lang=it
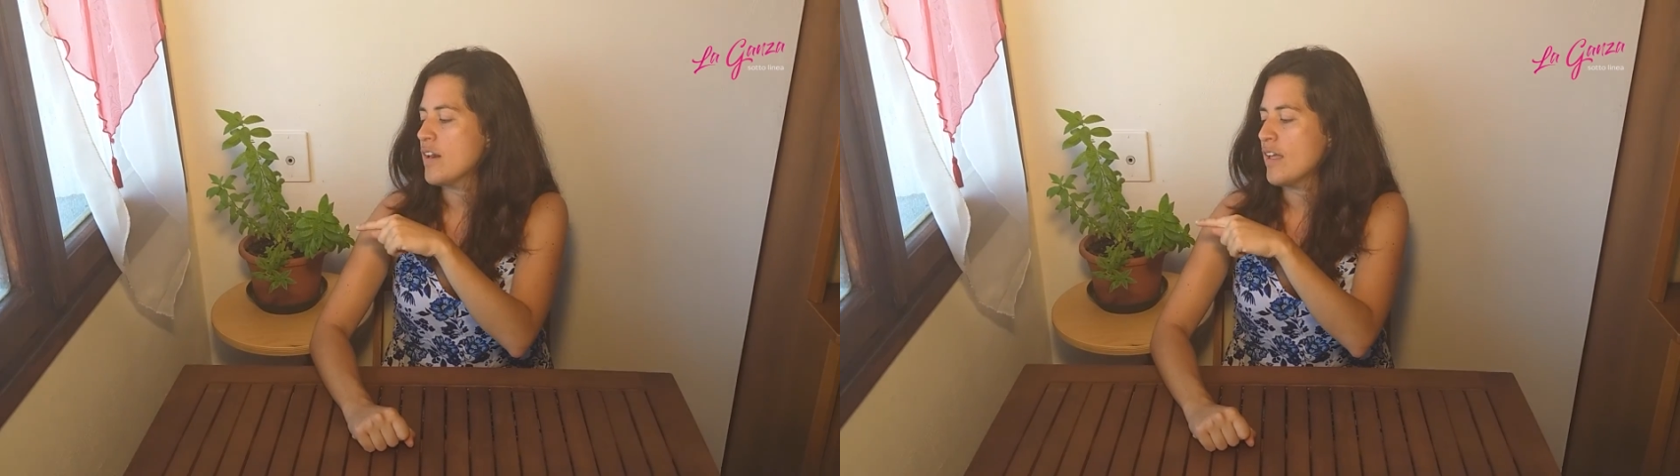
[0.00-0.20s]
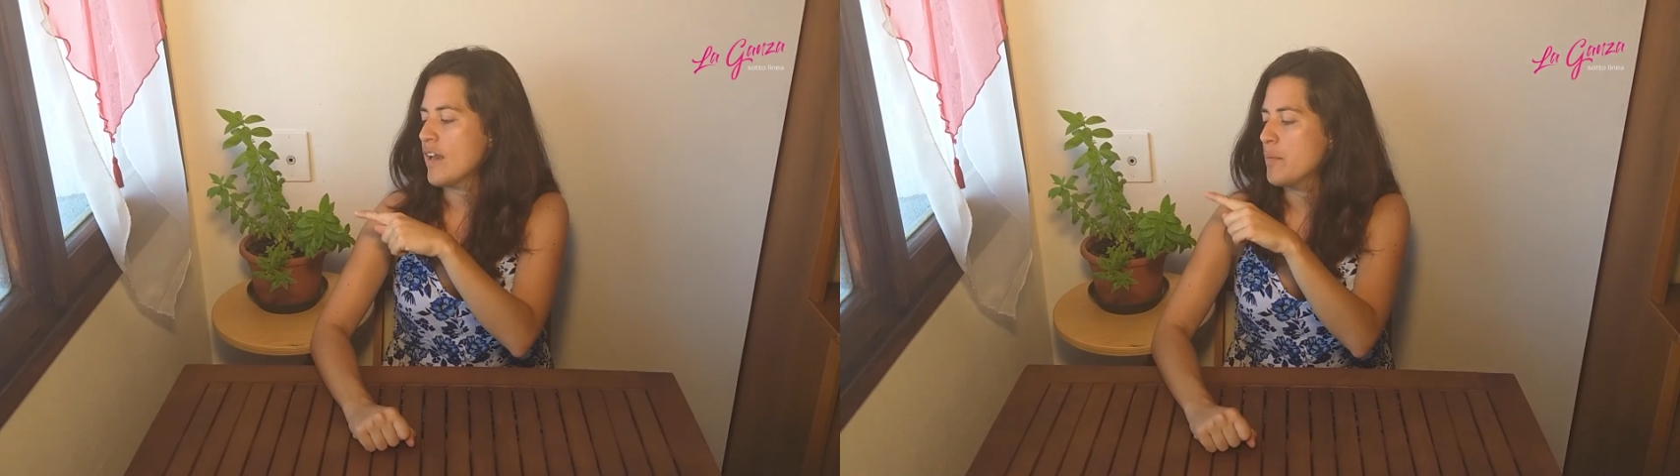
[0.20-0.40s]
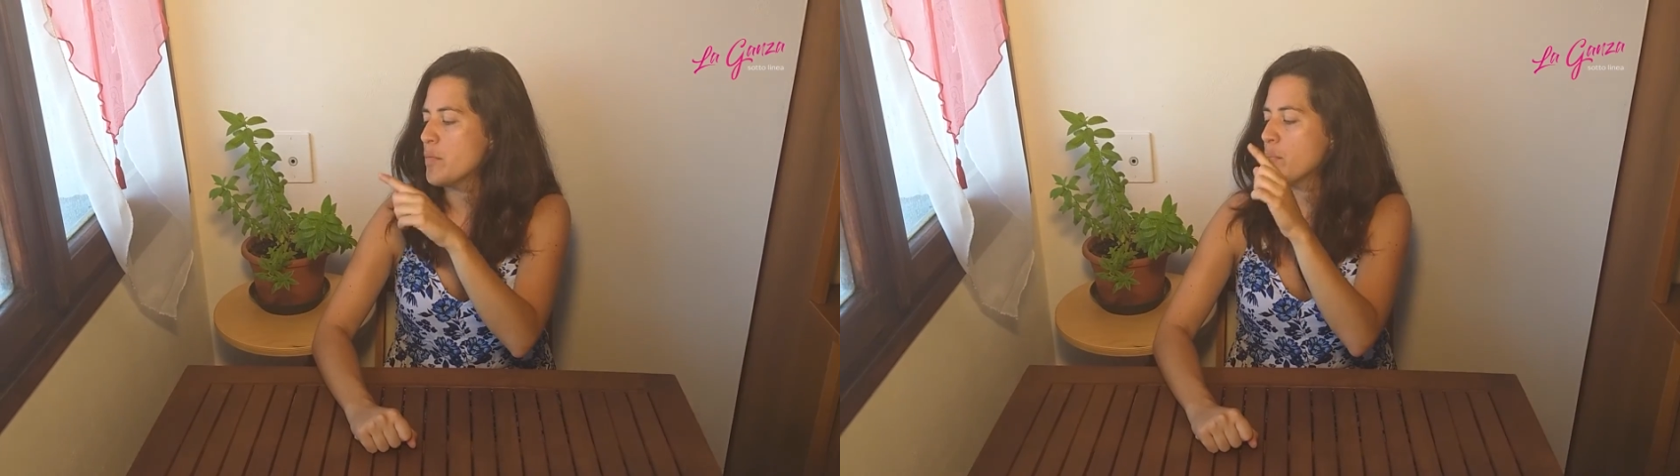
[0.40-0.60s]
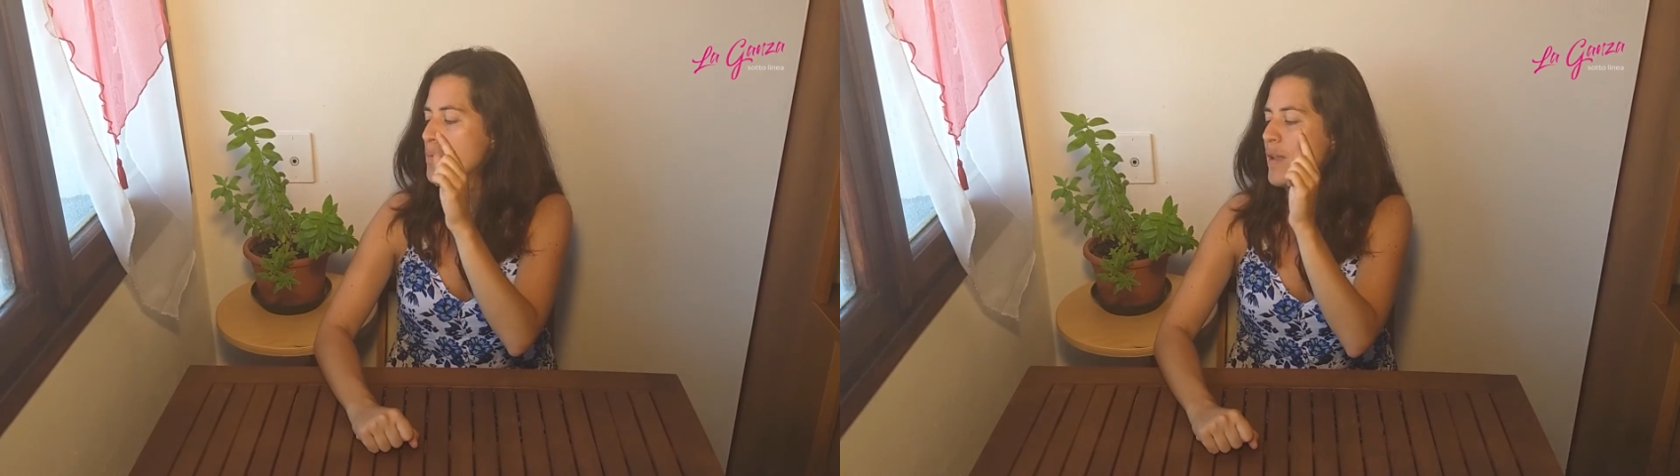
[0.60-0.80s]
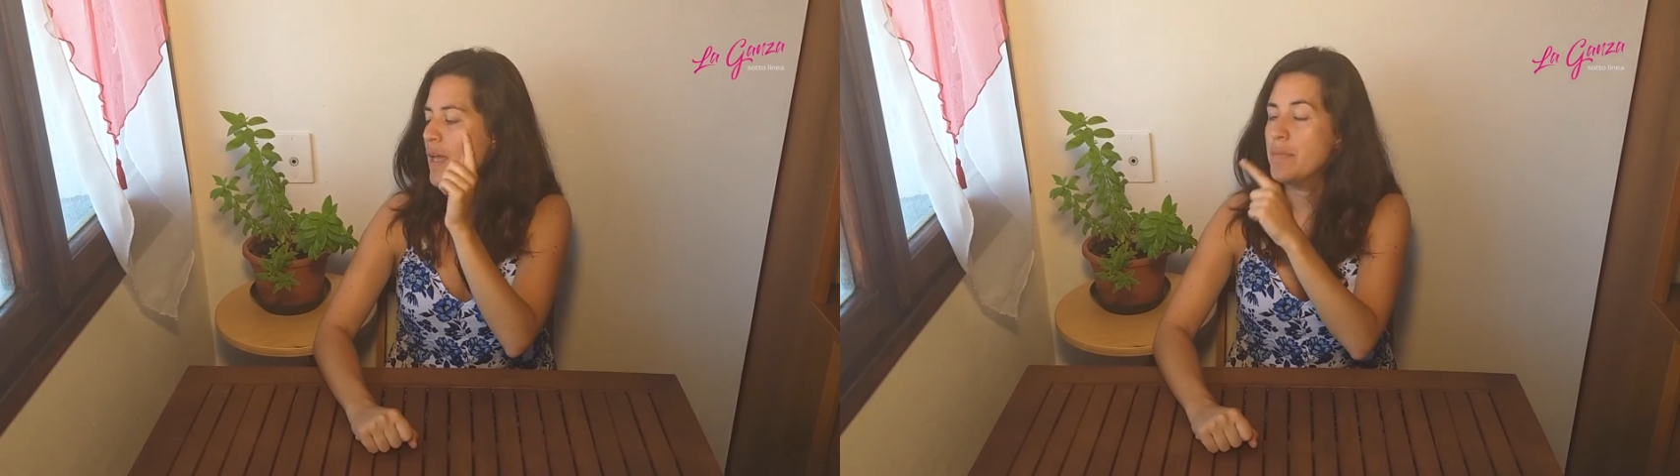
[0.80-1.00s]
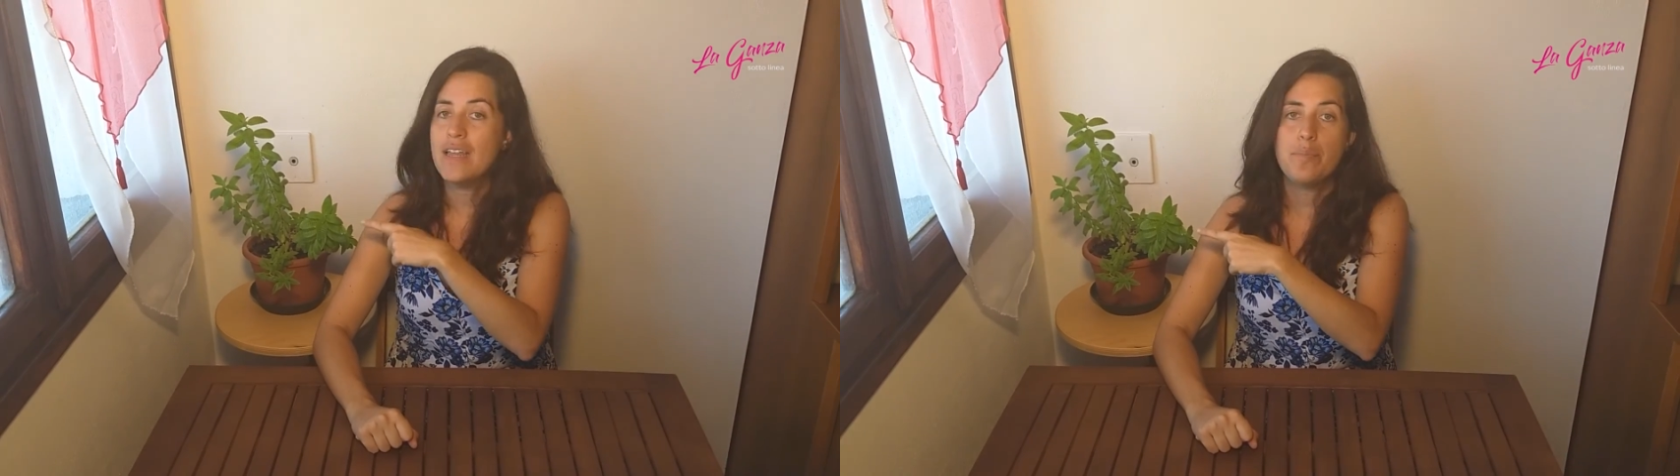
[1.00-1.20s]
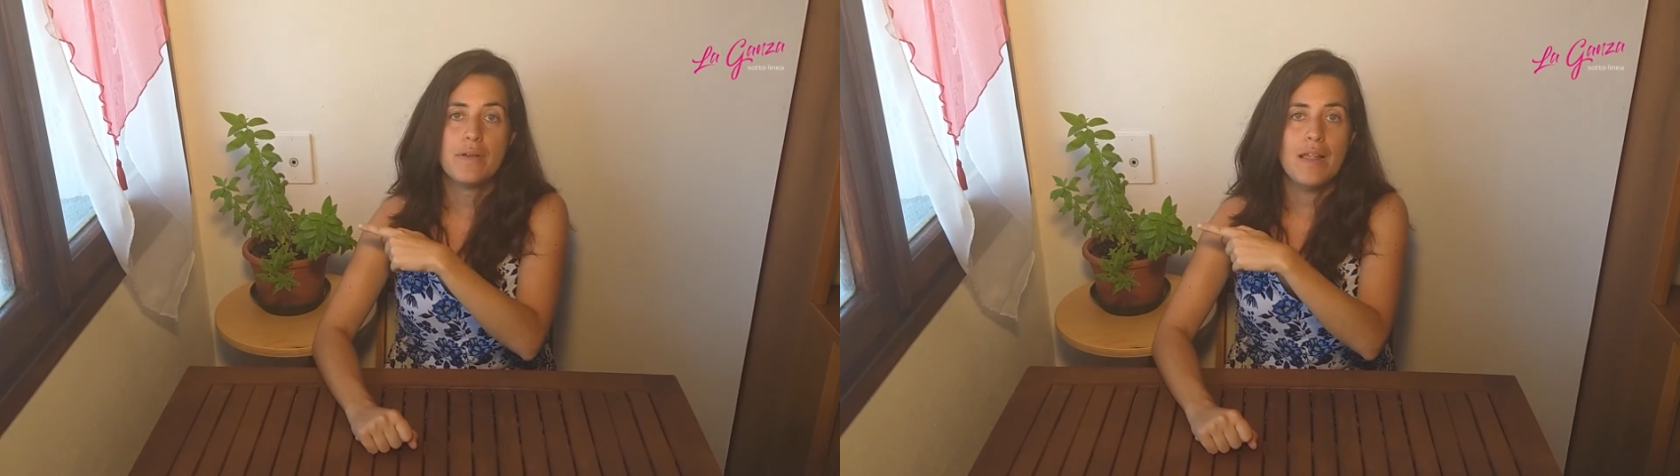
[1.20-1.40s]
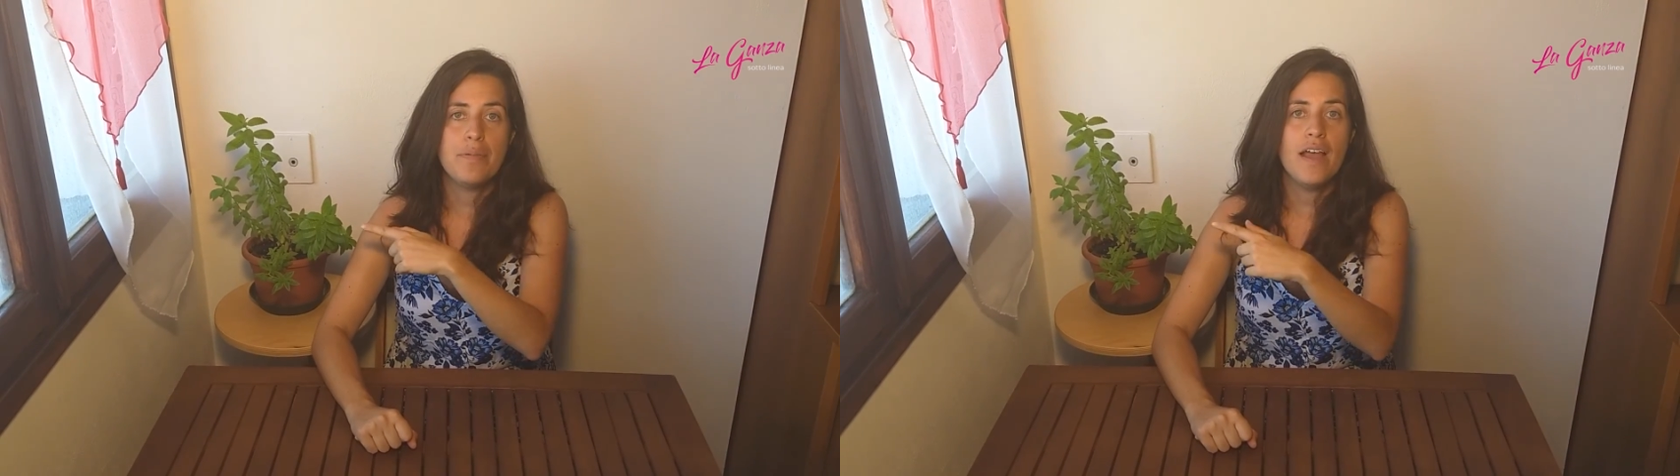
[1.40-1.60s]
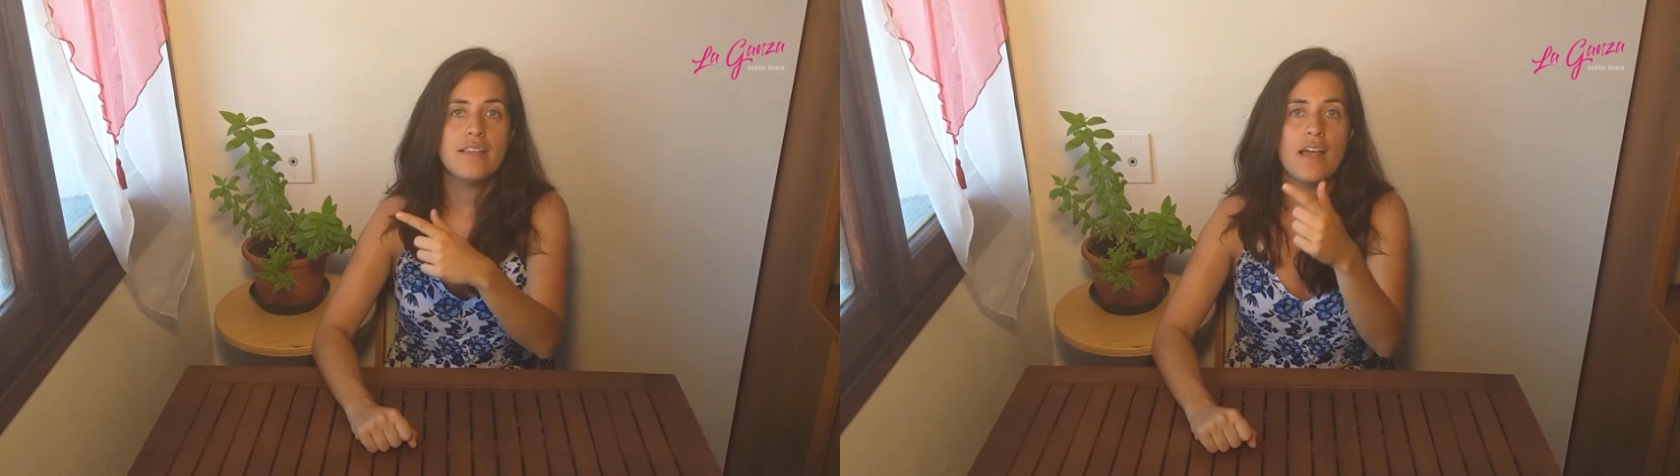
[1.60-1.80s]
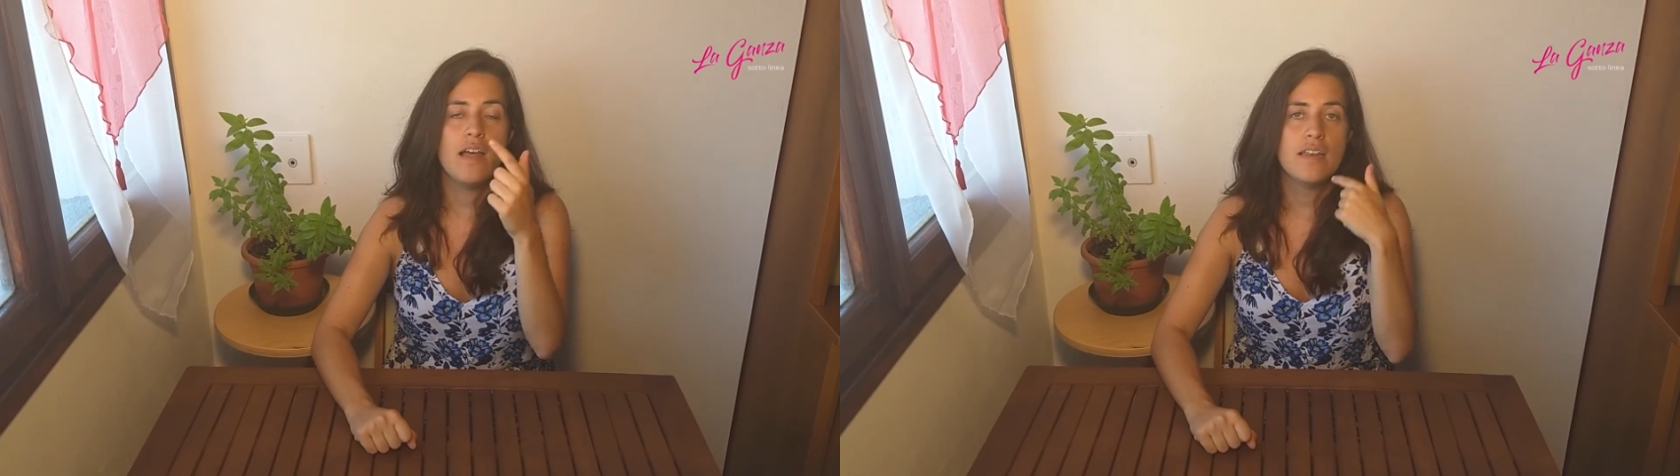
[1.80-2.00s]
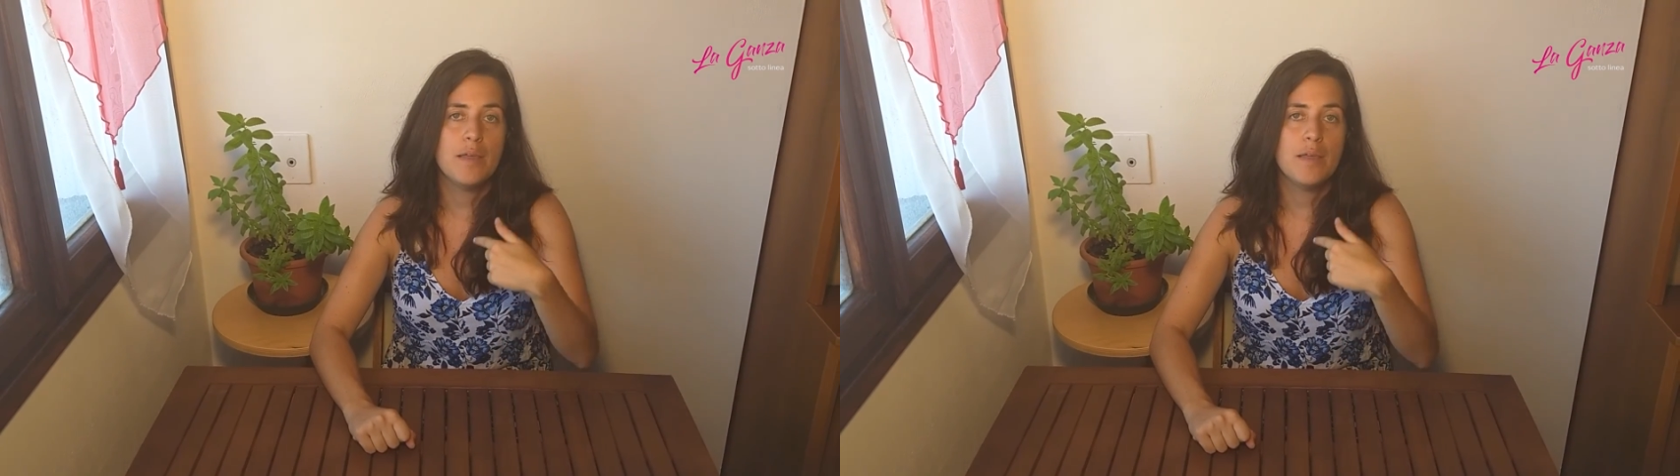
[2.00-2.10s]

creeremo problemi né per la pianta